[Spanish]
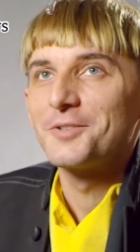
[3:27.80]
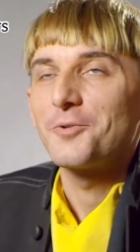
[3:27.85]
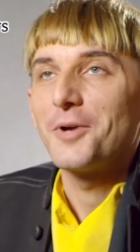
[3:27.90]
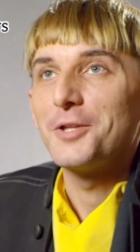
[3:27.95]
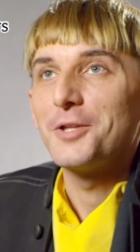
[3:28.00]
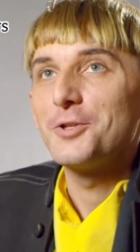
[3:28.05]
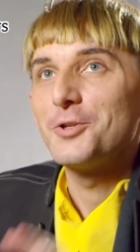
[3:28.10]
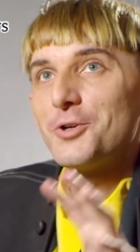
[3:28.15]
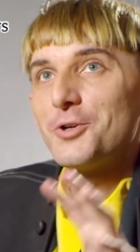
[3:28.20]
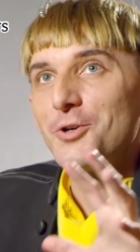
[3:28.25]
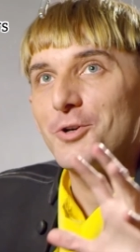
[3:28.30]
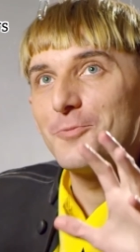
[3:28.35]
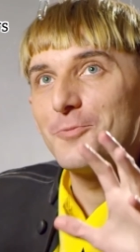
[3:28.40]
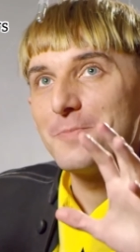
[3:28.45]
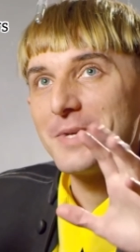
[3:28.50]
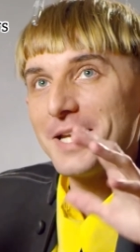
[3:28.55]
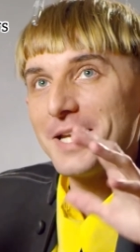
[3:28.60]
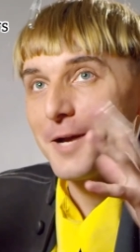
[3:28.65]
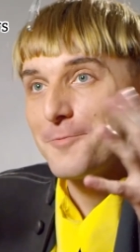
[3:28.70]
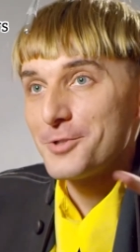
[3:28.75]
Cuando
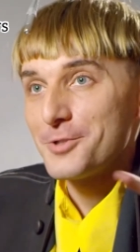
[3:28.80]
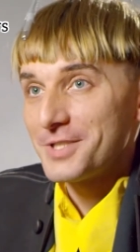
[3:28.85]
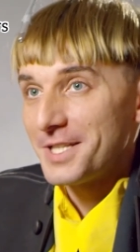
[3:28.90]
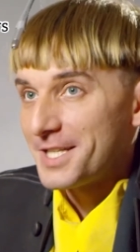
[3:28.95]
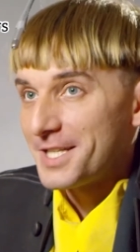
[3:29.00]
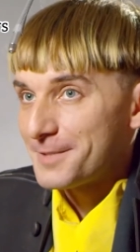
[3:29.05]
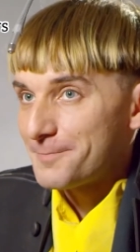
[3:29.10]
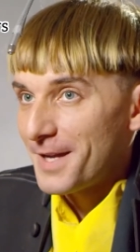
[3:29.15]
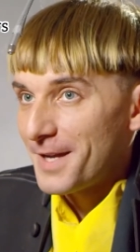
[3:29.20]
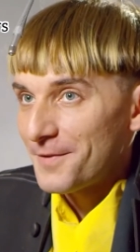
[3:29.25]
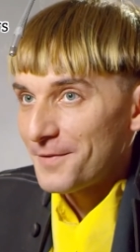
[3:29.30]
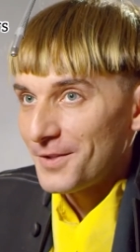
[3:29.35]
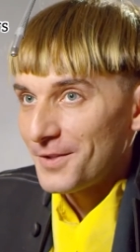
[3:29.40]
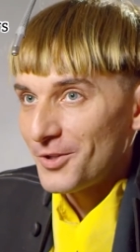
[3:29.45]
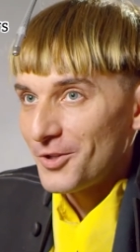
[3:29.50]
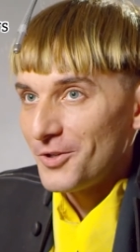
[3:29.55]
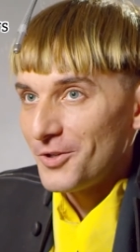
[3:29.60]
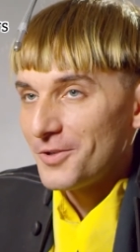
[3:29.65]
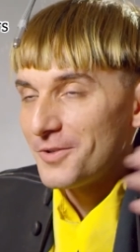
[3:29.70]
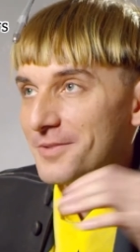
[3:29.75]
miramos el
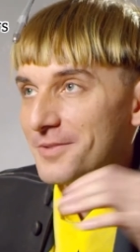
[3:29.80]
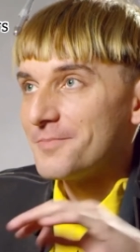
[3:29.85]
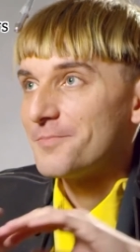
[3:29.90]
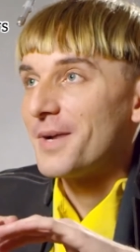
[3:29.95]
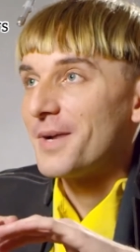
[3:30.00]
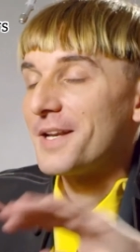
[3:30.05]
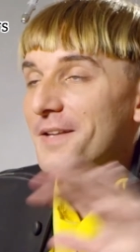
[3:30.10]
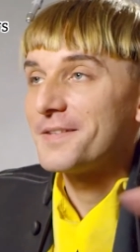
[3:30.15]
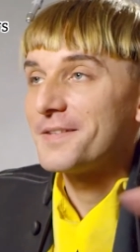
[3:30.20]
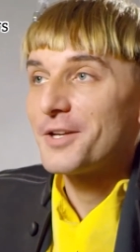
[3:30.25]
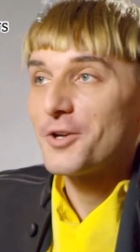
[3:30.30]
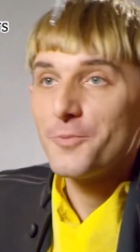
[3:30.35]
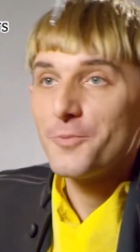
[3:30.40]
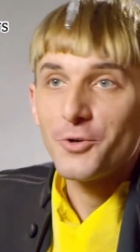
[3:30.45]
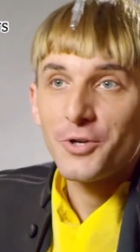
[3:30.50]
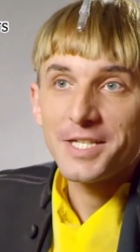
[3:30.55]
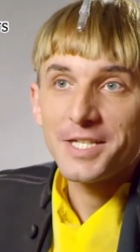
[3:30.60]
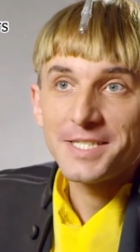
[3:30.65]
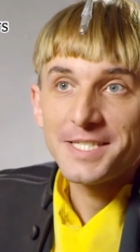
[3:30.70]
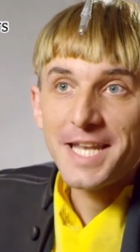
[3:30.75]
espacio parece
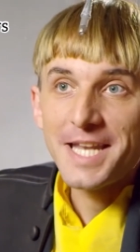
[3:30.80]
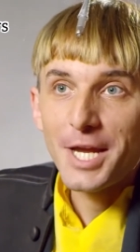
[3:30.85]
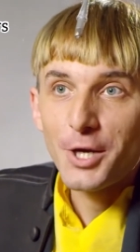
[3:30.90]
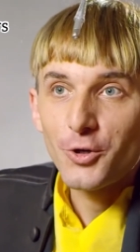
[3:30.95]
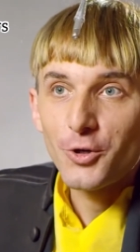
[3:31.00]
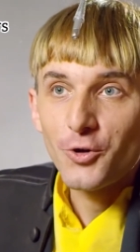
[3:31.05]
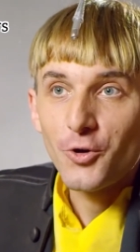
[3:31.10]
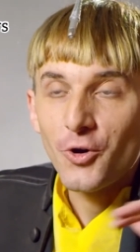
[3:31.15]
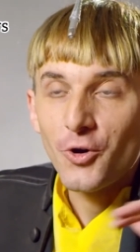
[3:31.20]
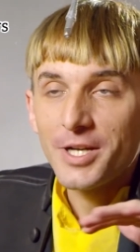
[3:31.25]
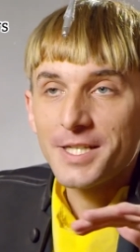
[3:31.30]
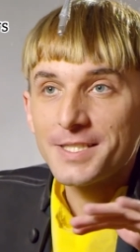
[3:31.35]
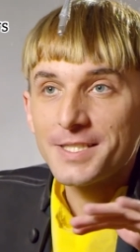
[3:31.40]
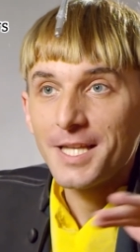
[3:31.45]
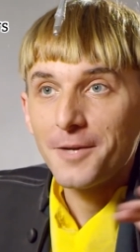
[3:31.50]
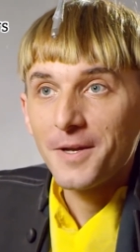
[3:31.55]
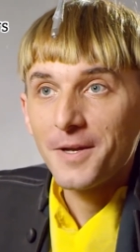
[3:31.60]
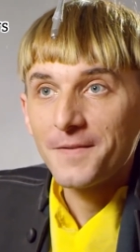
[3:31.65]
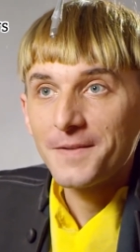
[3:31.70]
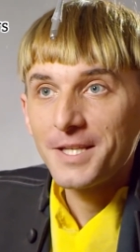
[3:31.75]
como que es negro o que
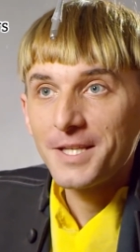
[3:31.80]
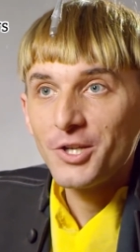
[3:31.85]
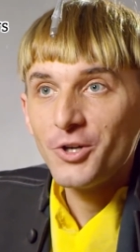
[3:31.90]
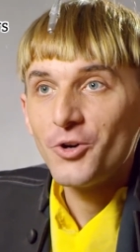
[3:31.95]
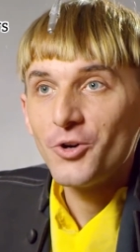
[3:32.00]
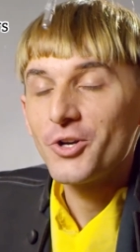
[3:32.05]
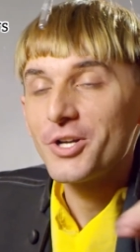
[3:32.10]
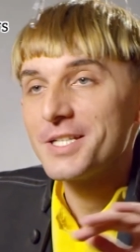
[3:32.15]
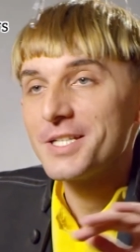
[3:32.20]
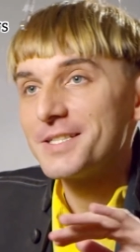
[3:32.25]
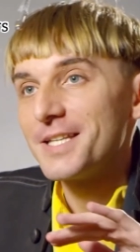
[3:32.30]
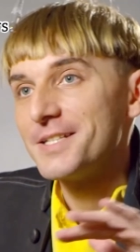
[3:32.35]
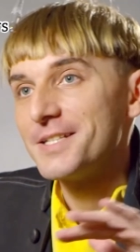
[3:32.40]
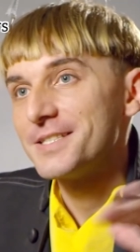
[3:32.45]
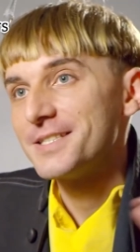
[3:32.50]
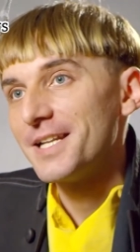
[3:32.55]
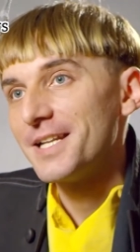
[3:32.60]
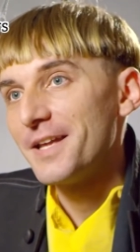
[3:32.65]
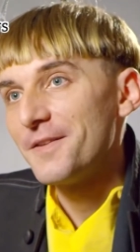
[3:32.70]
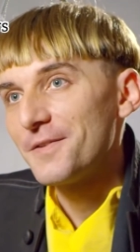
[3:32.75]
está vacío o que está
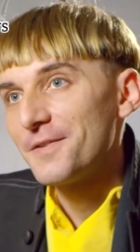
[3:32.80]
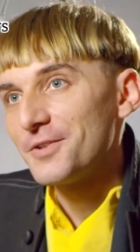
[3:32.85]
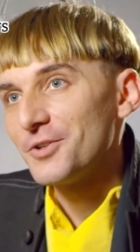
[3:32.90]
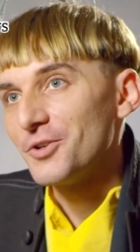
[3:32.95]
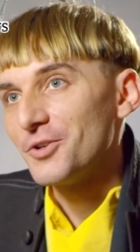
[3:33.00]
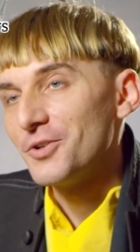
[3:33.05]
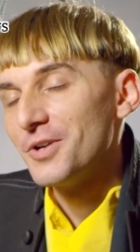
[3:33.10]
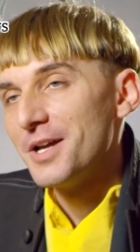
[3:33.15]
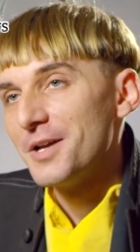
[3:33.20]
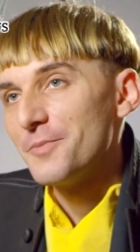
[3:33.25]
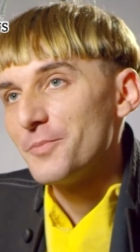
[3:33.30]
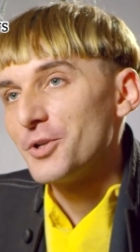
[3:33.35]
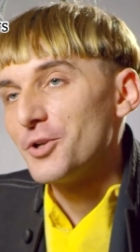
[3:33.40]
en silencio,